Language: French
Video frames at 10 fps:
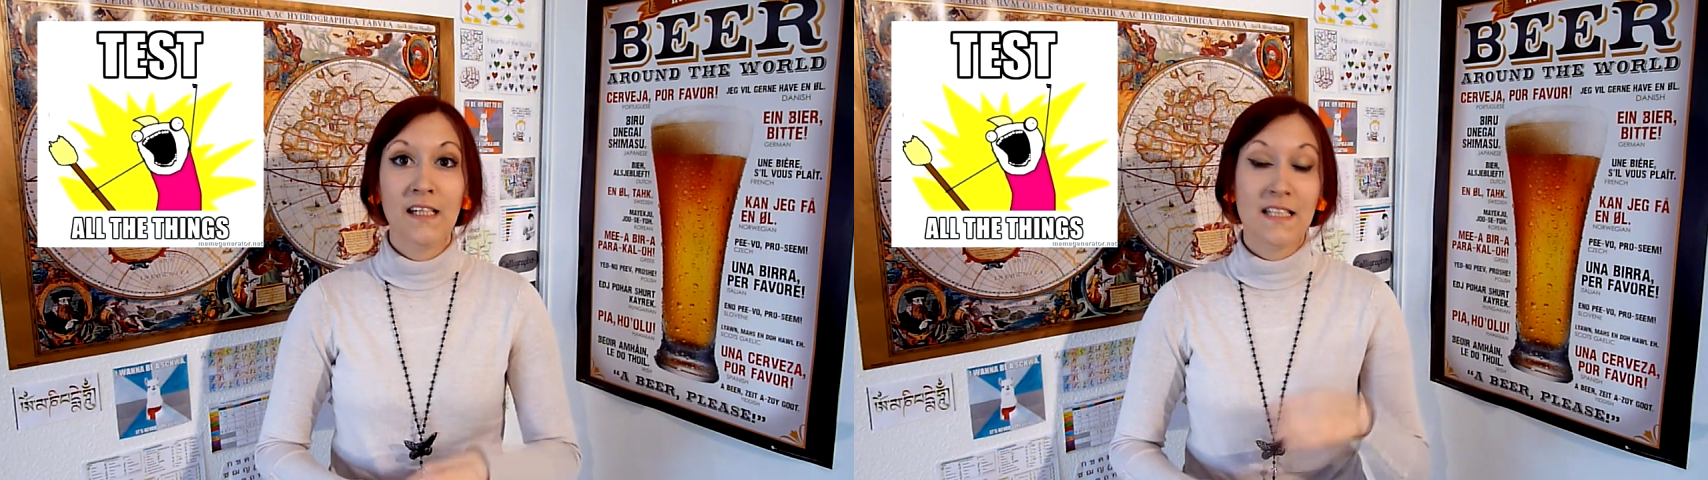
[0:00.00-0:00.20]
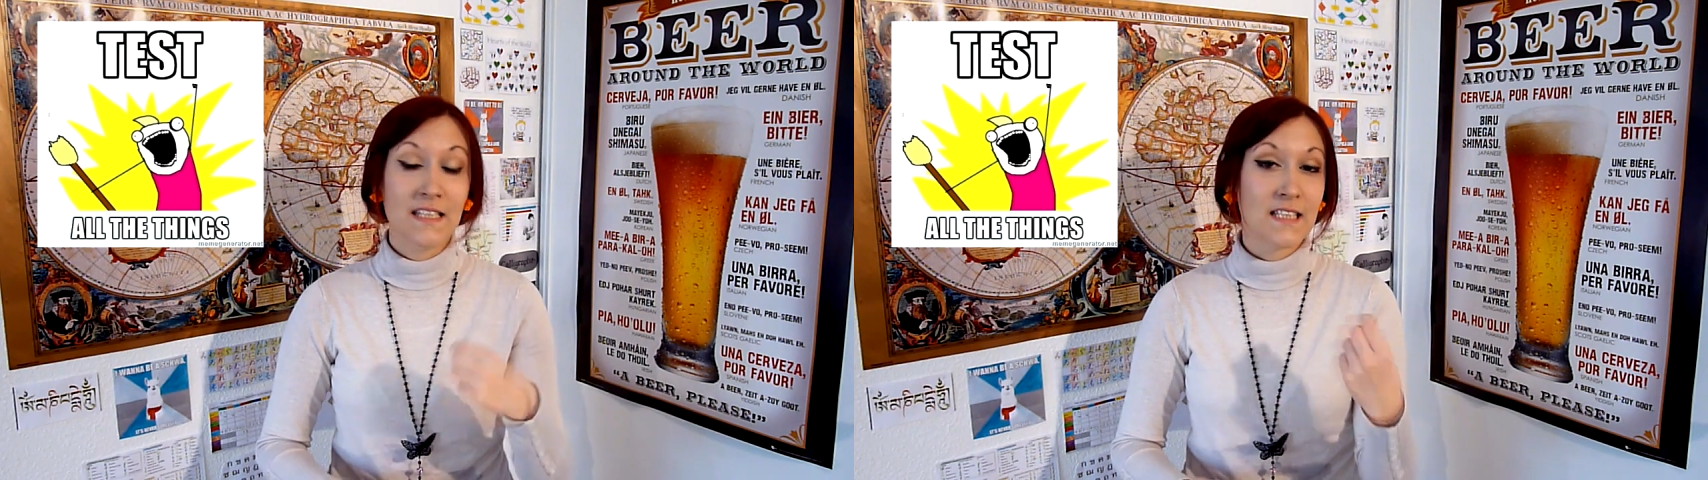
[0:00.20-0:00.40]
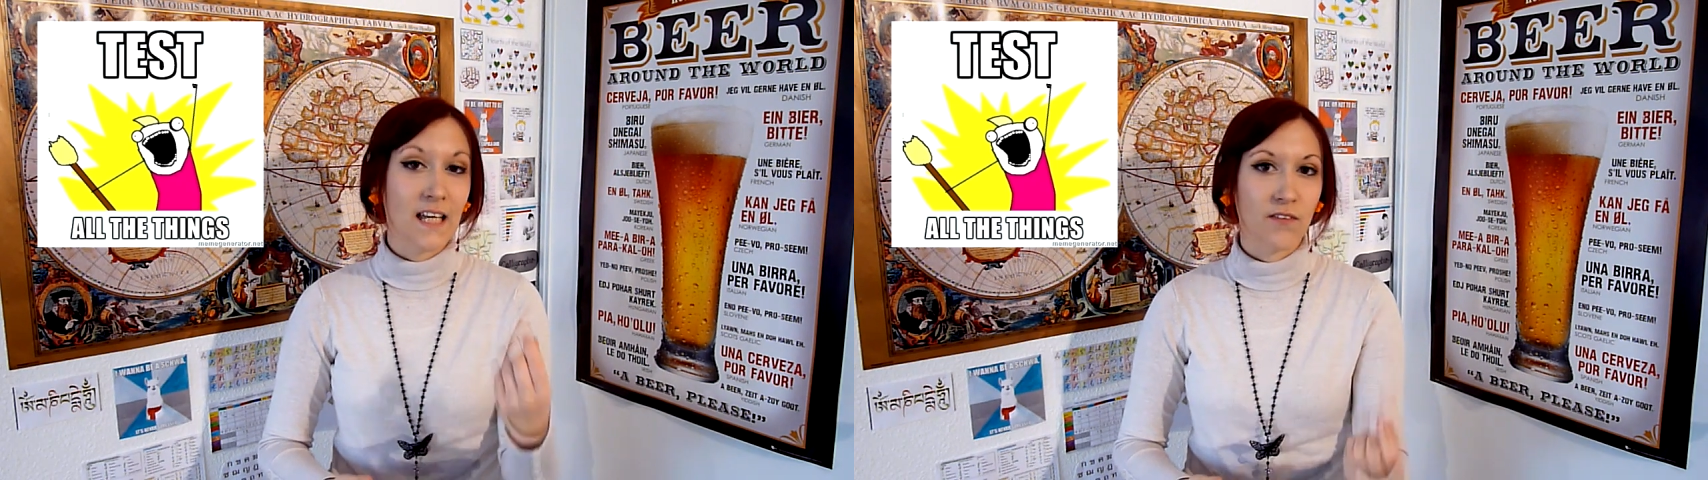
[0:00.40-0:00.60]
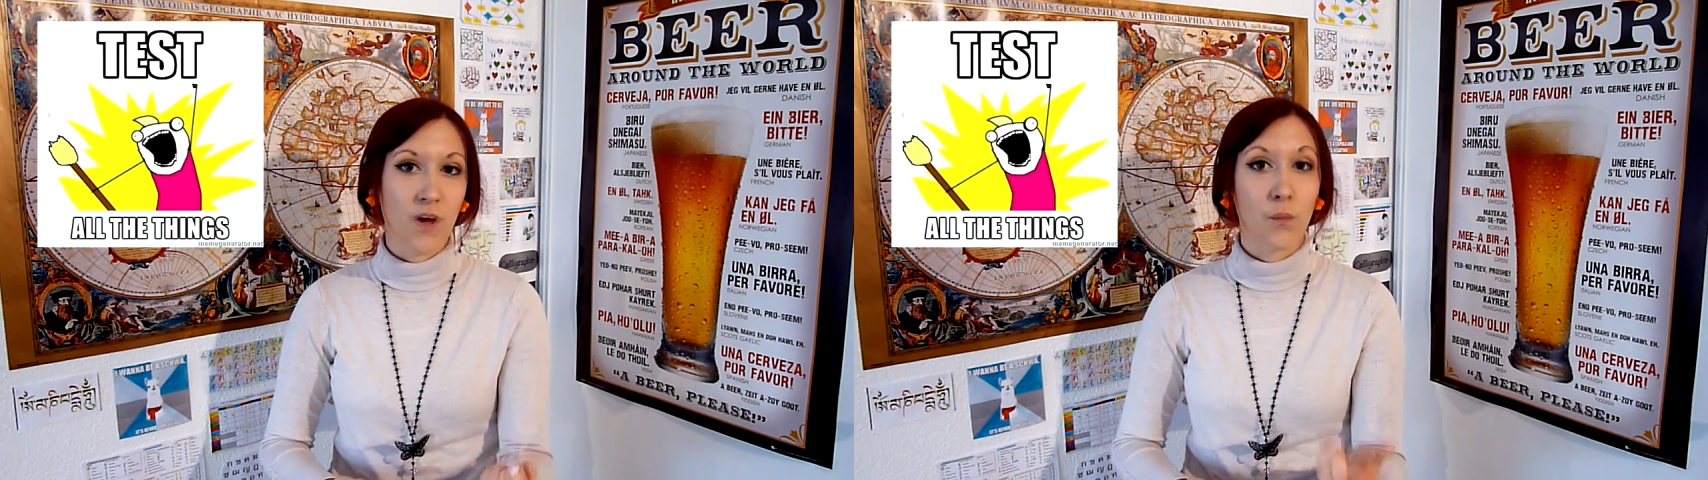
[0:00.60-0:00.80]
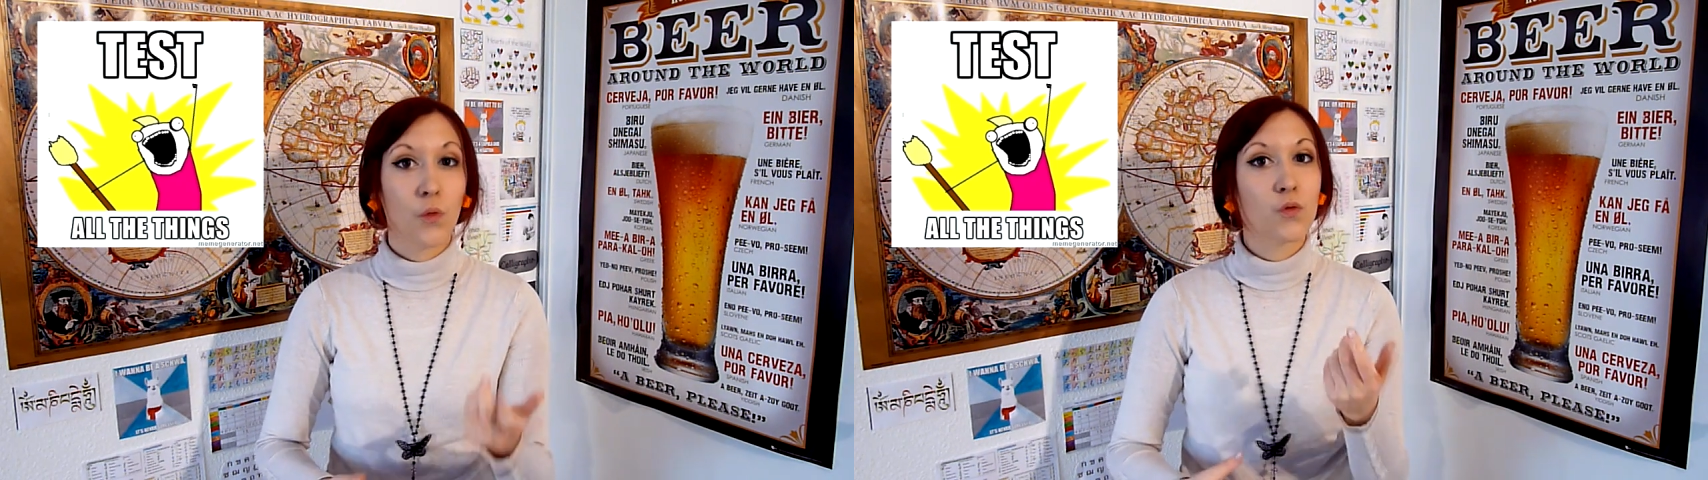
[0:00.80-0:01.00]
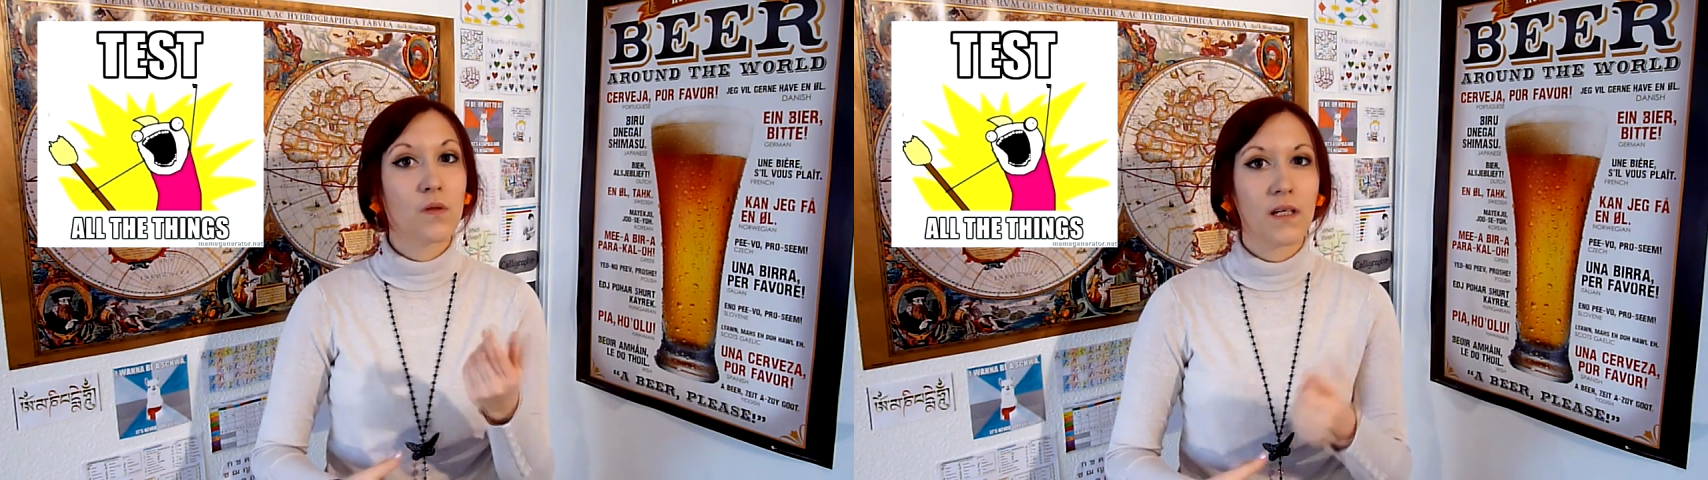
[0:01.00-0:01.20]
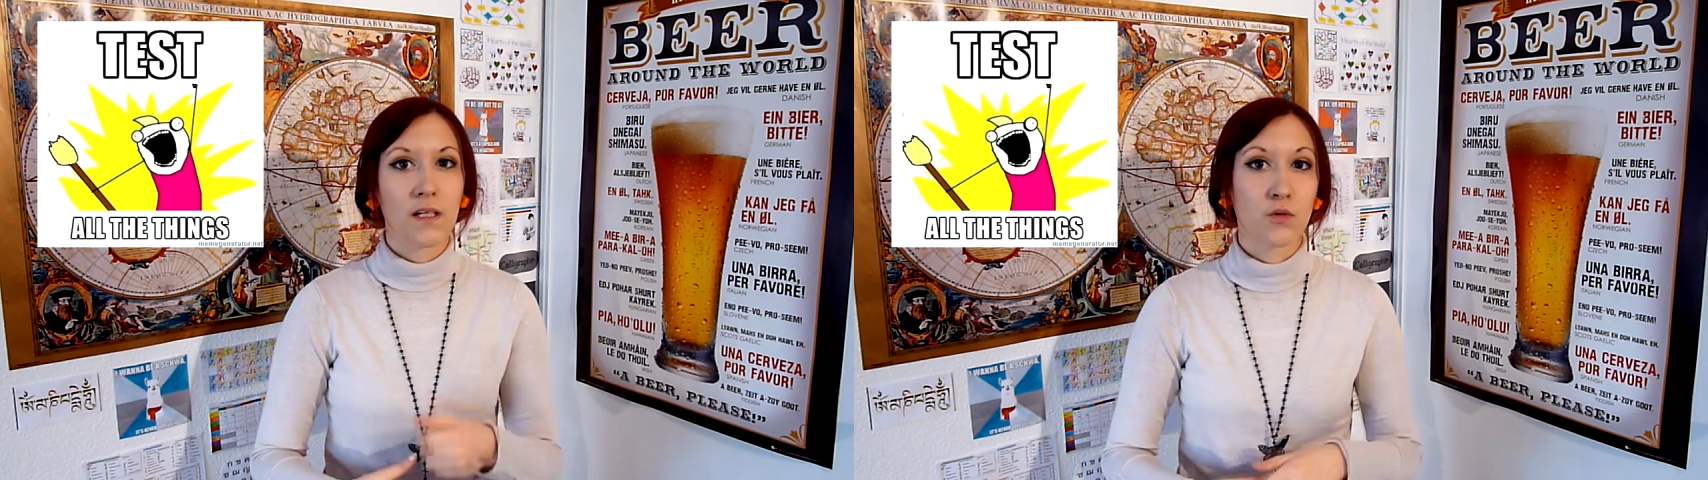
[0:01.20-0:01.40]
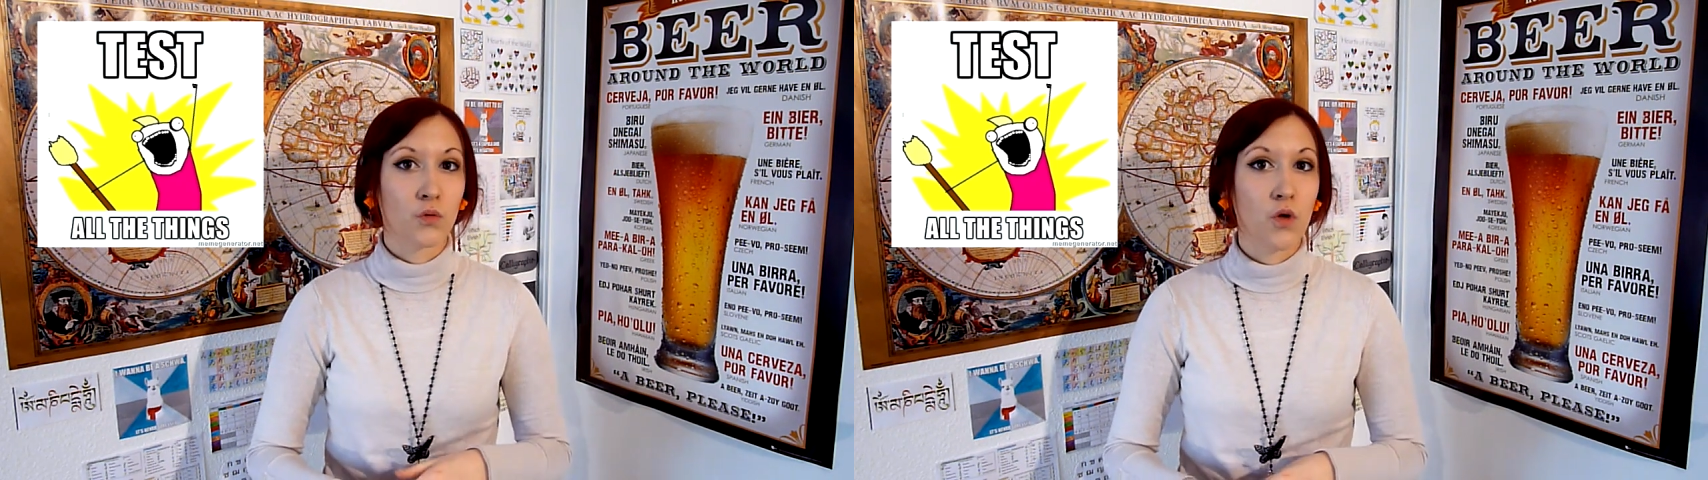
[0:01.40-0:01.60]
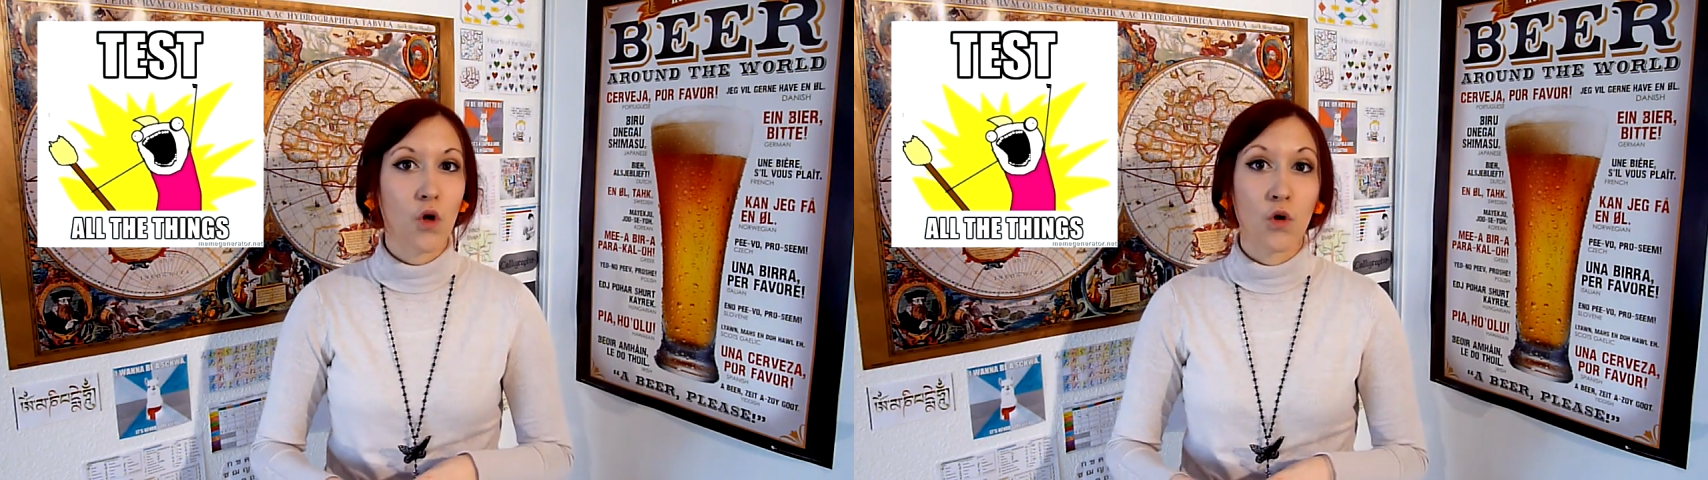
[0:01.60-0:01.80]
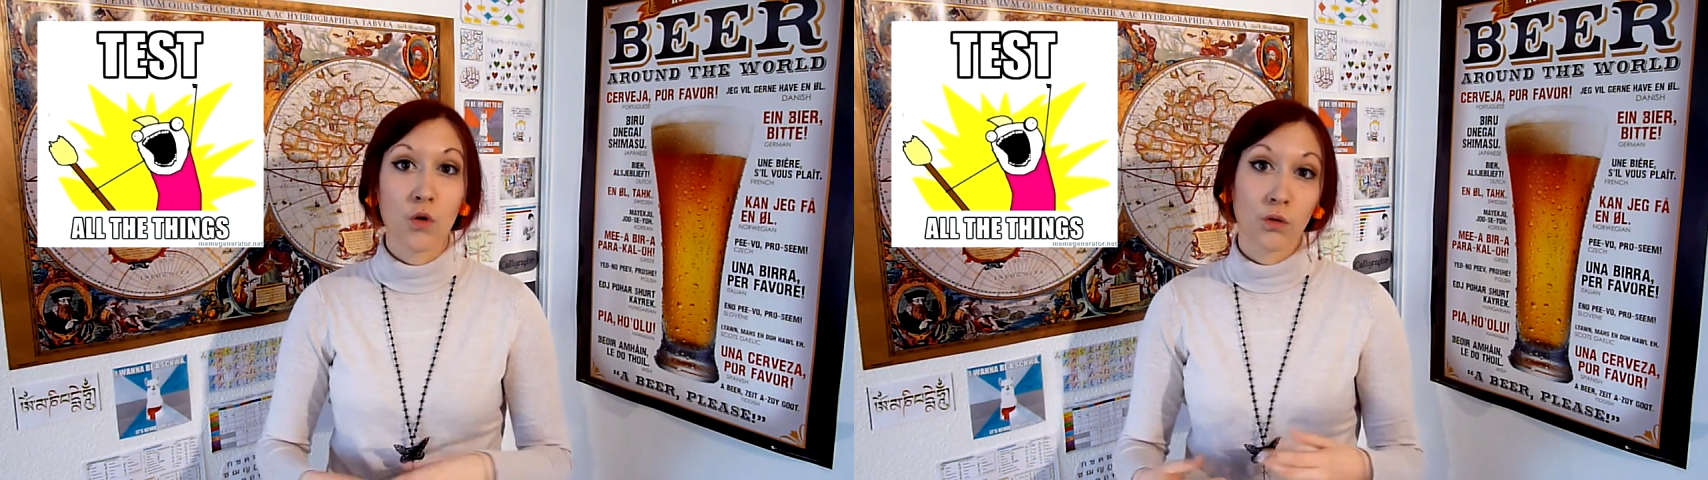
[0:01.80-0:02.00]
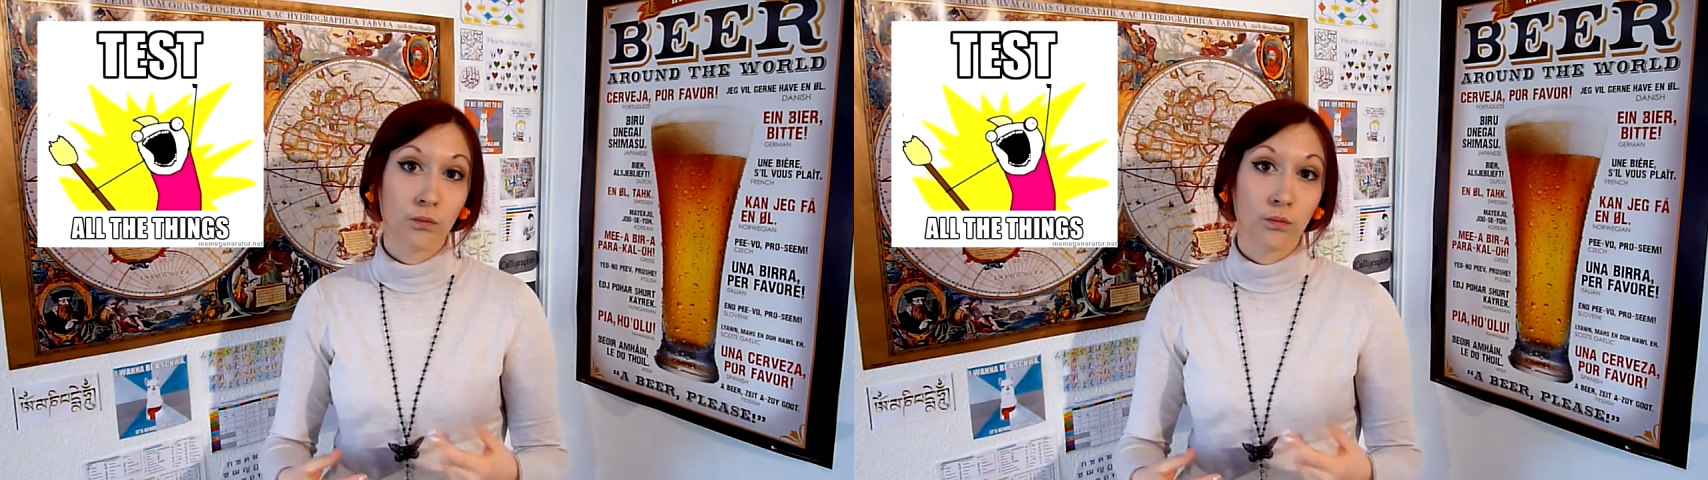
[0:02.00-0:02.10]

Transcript: et s'ils arrivaient à produire les sons de leur langue.